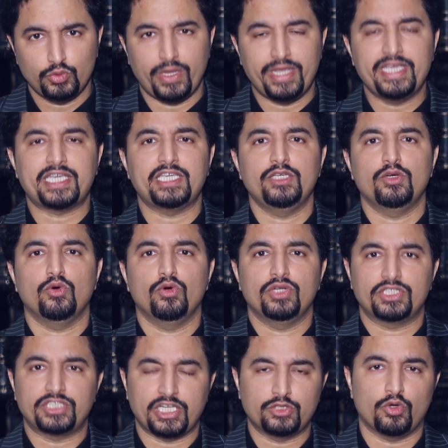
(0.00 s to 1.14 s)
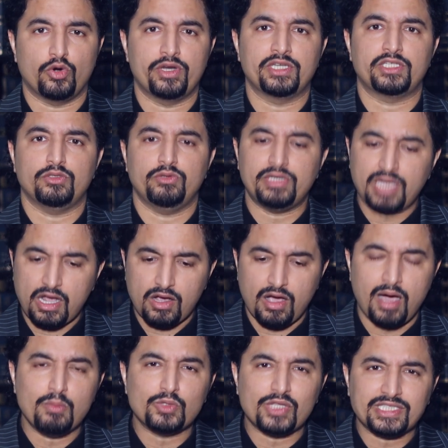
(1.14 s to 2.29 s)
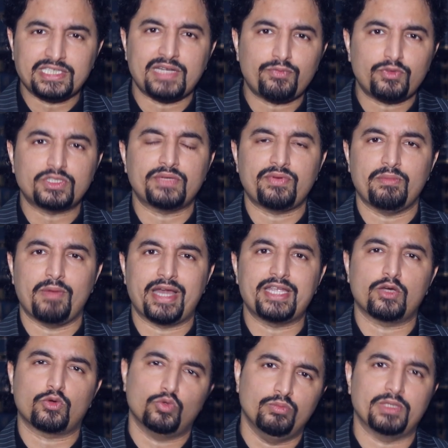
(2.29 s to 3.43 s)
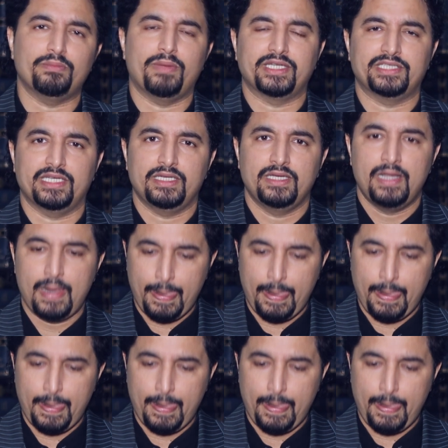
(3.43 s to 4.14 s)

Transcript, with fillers: ए की हो चाहे जॉर्डन की हो इनका काम होता है सिर्फ और सिर्फ हमारी हुकूमत बच जाए